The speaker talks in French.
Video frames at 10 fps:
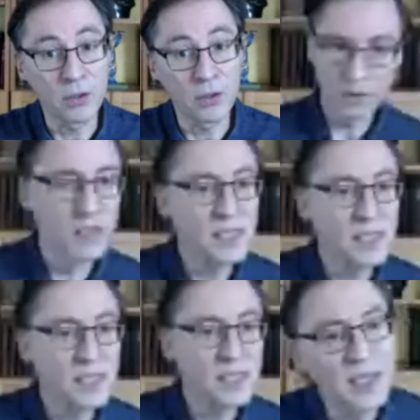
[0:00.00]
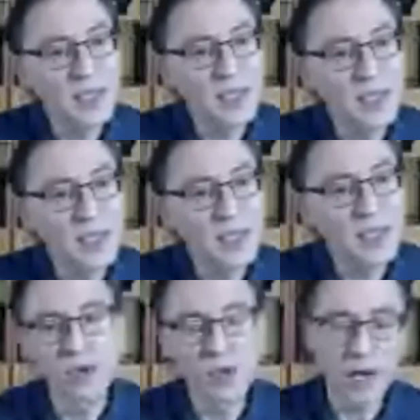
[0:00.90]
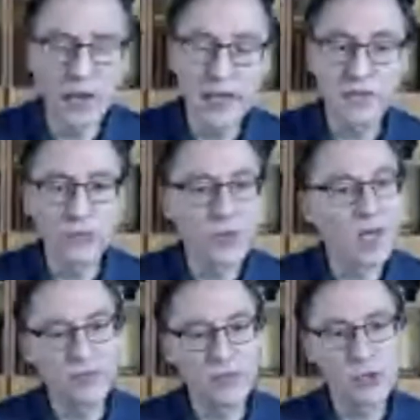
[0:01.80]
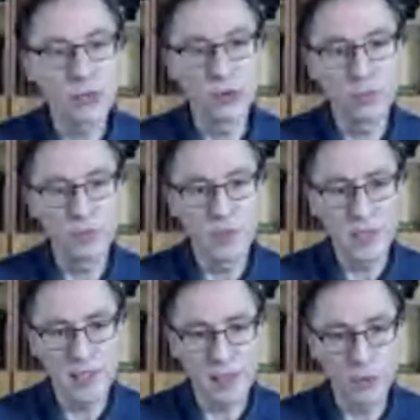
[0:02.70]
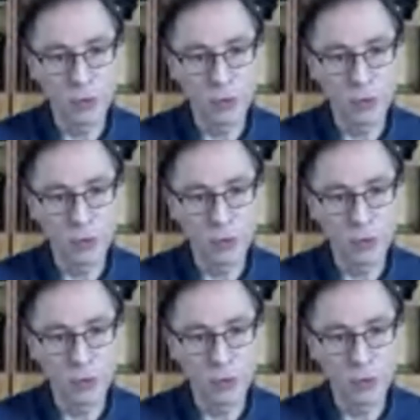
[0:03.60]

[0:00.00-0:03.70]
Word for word: Euh, ce qui crame souvent l'arrière-fond de la réflexion utopique,